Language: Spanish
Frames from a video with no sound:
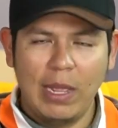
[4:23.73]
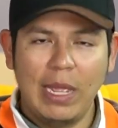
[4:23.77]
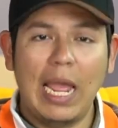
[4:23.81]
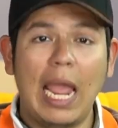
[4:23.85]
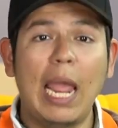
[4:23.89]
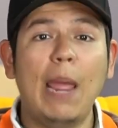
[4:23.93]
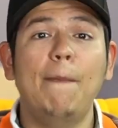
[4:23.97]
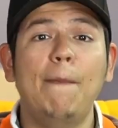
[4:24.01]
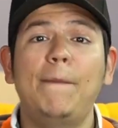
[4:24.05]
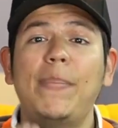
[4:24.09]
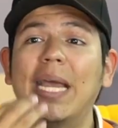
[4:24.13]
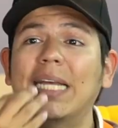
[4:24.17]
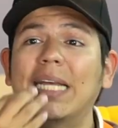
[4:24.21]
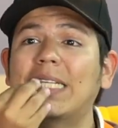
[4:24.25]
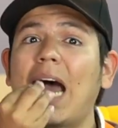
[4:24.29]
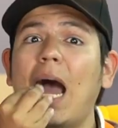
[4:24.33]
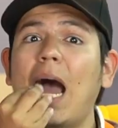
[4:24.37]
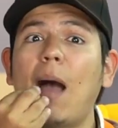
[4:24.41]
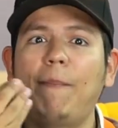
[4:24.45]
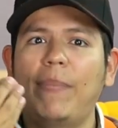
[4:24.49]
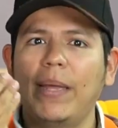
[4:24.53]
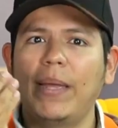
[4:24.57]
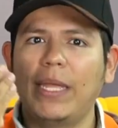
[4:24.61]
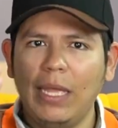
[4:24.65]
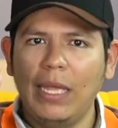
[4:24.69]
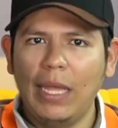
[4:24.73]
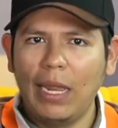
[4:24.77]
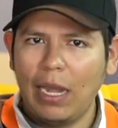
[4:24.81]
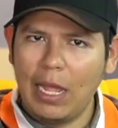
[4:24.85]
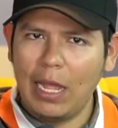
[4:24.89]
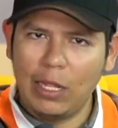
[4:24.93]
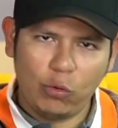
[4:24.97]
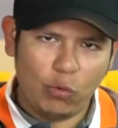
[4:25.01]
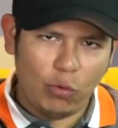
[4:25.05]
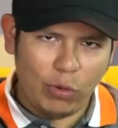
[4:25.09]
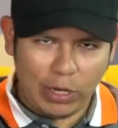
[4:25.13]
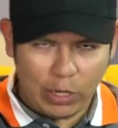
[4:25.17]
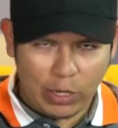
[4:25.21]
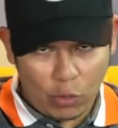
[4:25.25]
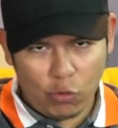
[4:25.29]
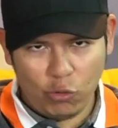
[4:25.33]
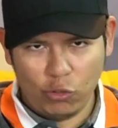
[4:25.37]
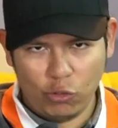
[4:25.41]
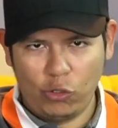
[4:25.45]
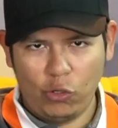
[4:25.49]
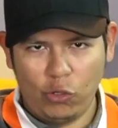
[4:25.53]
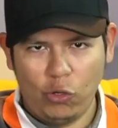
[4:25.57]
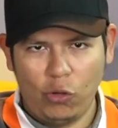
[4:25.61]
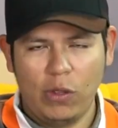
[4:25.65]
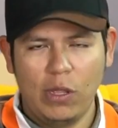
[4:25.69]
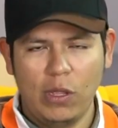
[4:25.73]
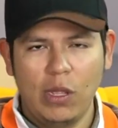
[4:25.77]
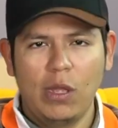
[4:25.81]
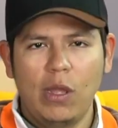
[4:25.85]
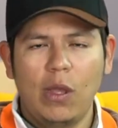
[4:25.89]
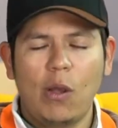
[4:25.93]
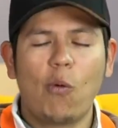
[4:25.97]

Empieza a pedirle a tu negocio.